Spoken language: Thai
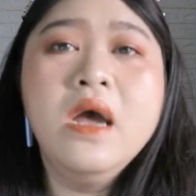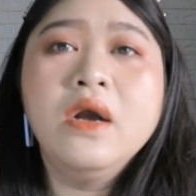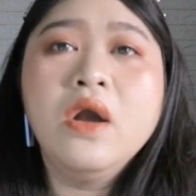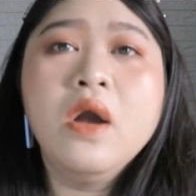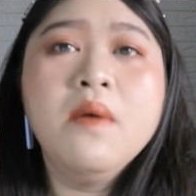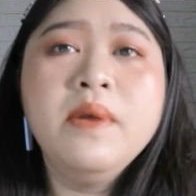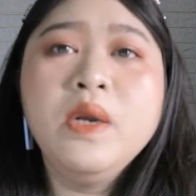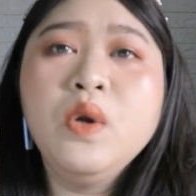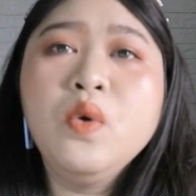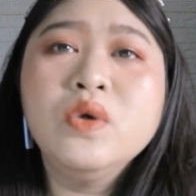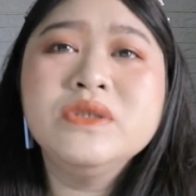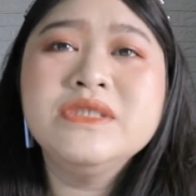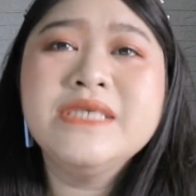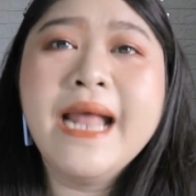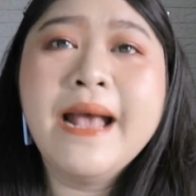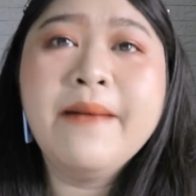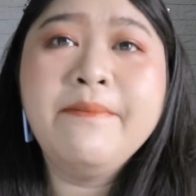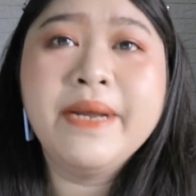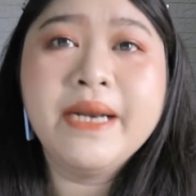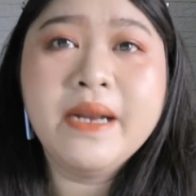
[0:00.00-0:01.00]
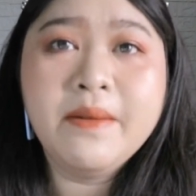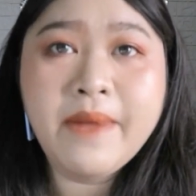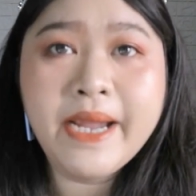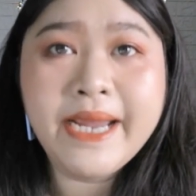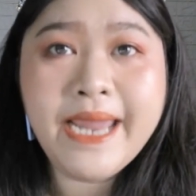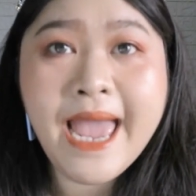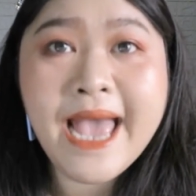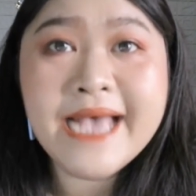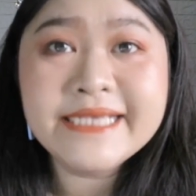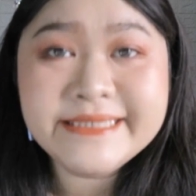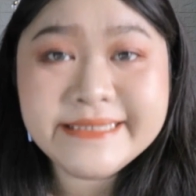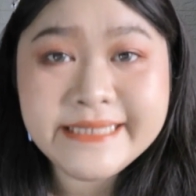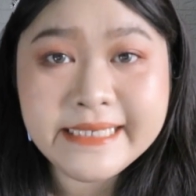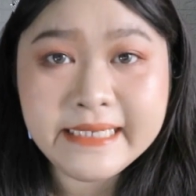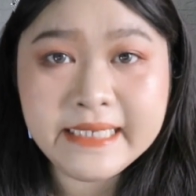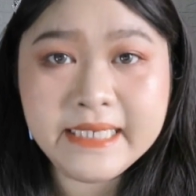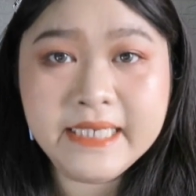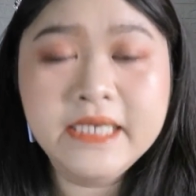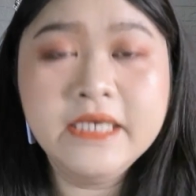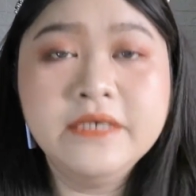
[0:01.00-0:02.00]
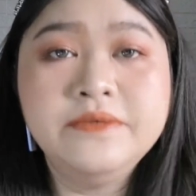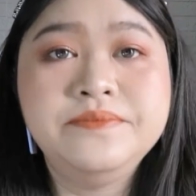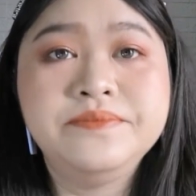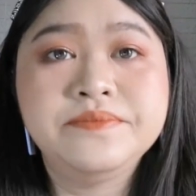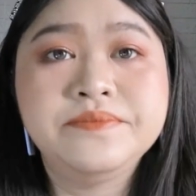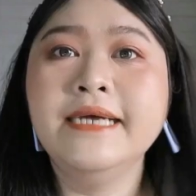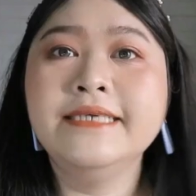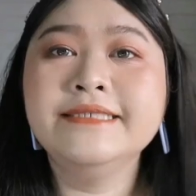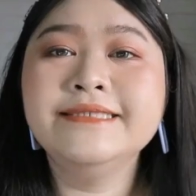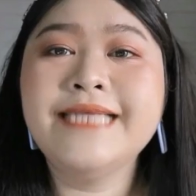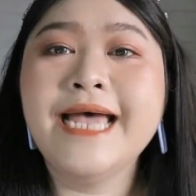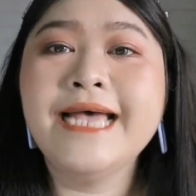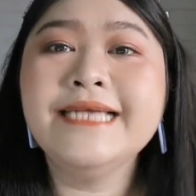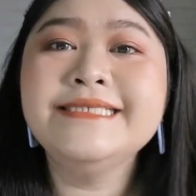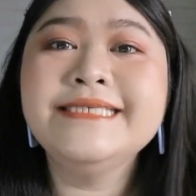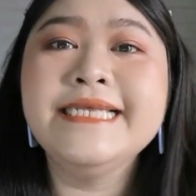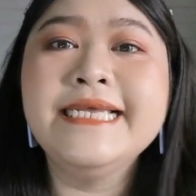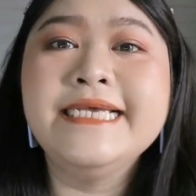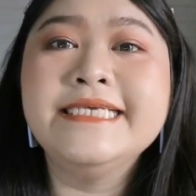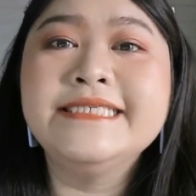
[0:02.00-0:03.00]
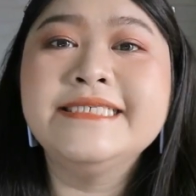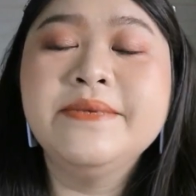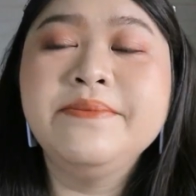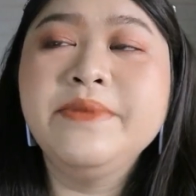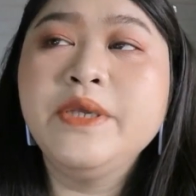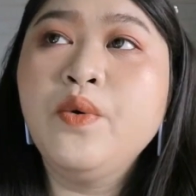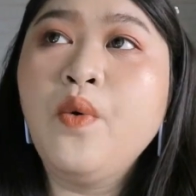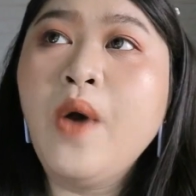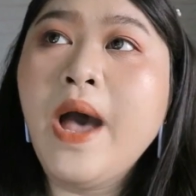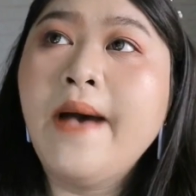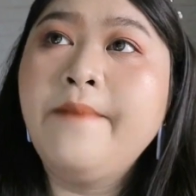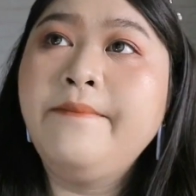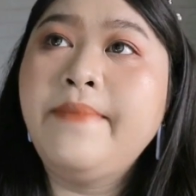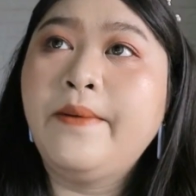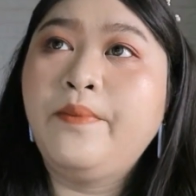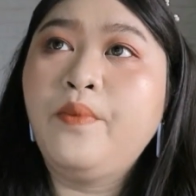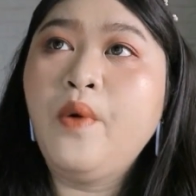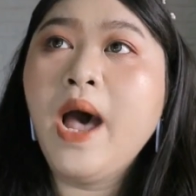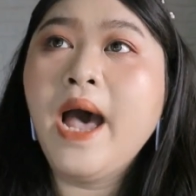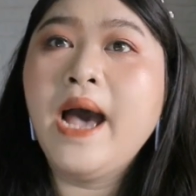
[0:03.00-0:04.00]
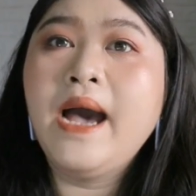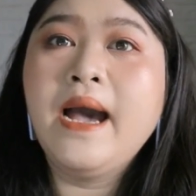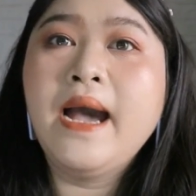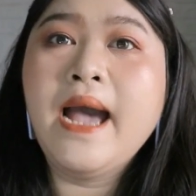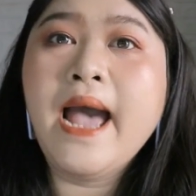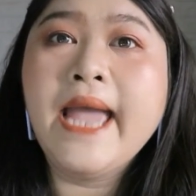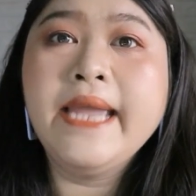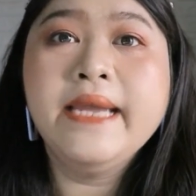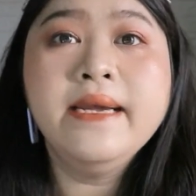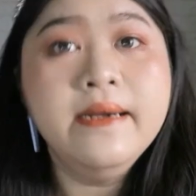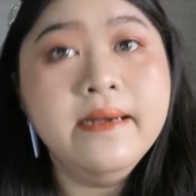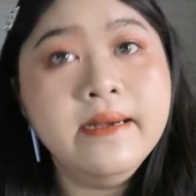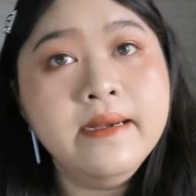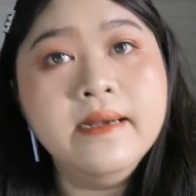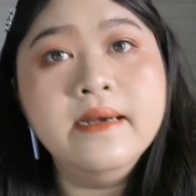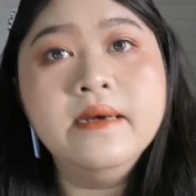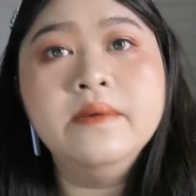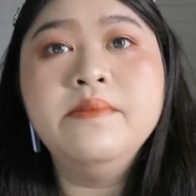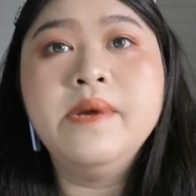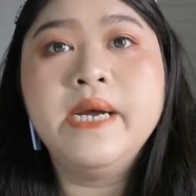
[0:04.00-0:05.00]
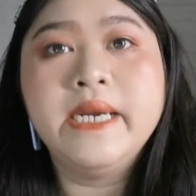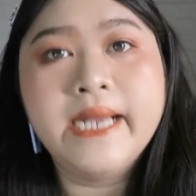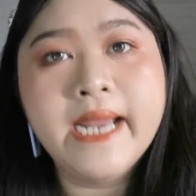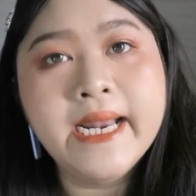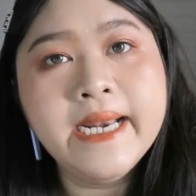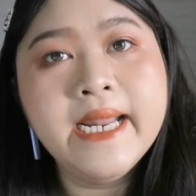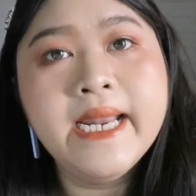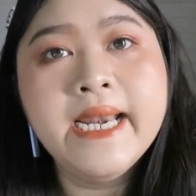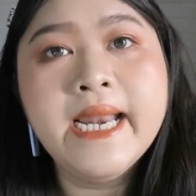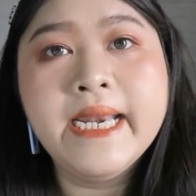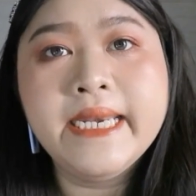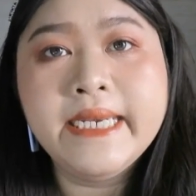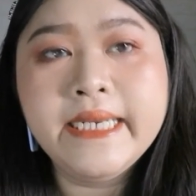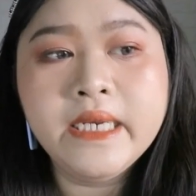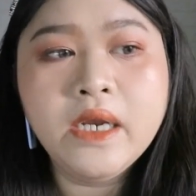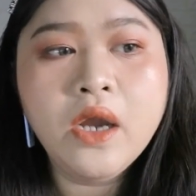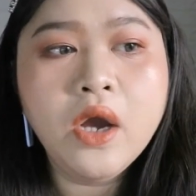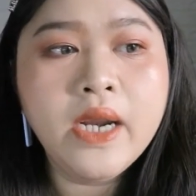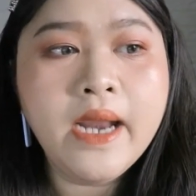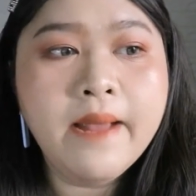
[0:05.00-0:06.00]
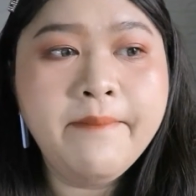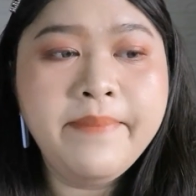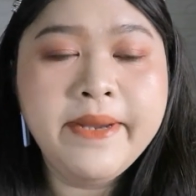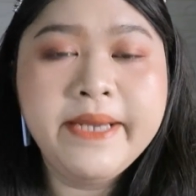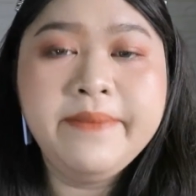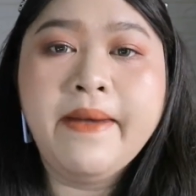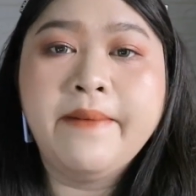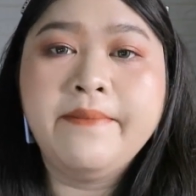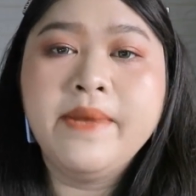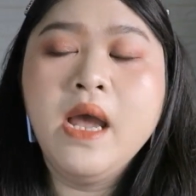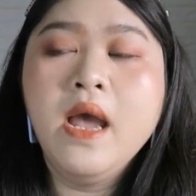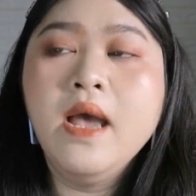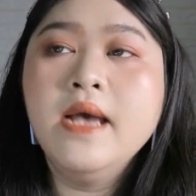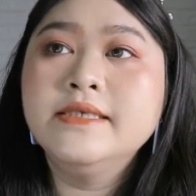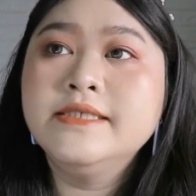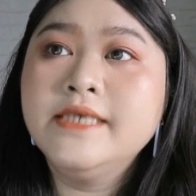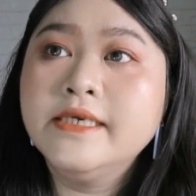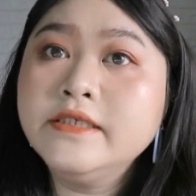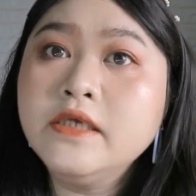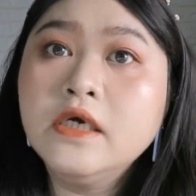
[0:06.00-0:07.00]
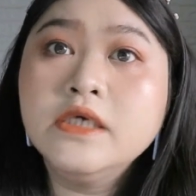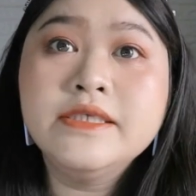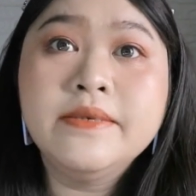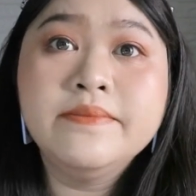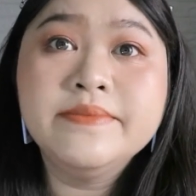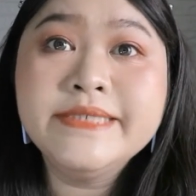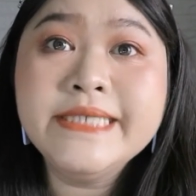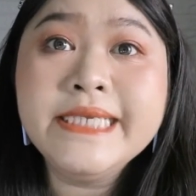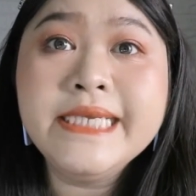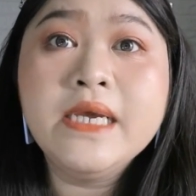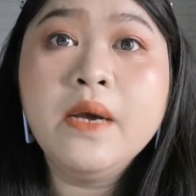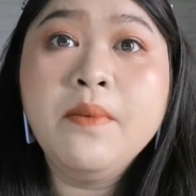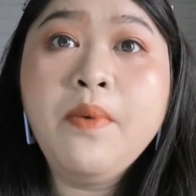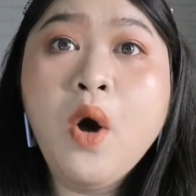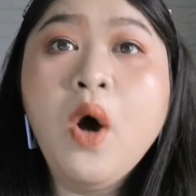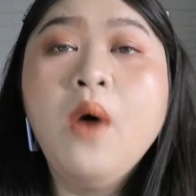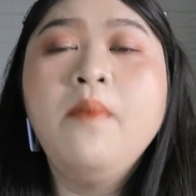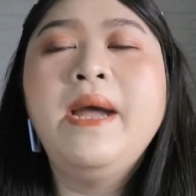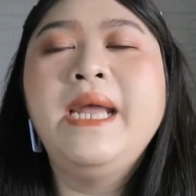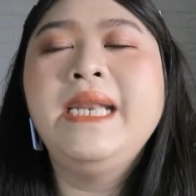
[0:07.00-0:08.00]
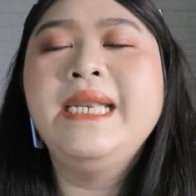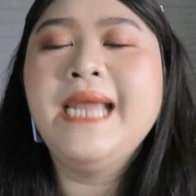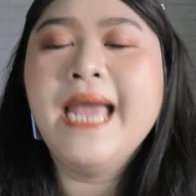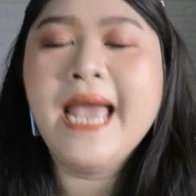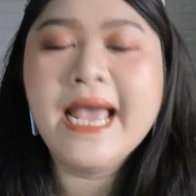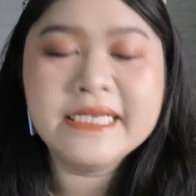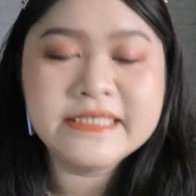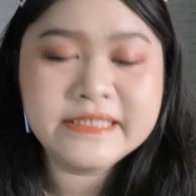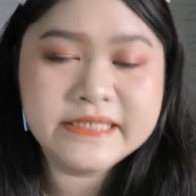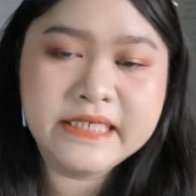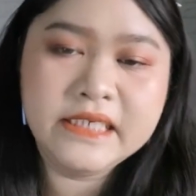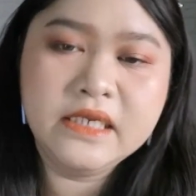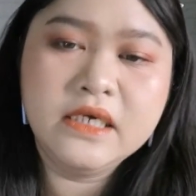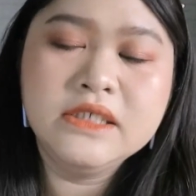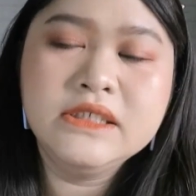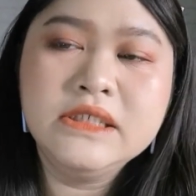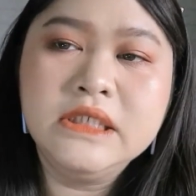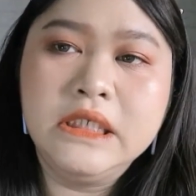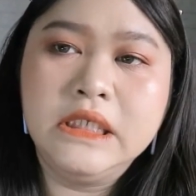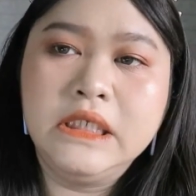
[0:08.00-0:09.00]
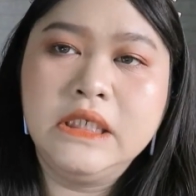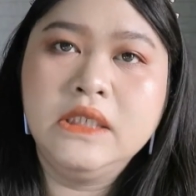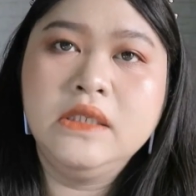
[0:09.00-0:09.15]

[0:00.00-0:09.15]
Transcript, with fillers: ก็ไม่รู้ว่าจะทำมาทำไม5สีถ้าสีจะมีความแบบว่าคล้ายคลึงเหมือนกันขนาดนี้ก็ทำไปแบบสัก 2-3 สีก็พอมาอันนี้5สีแล้วก็สี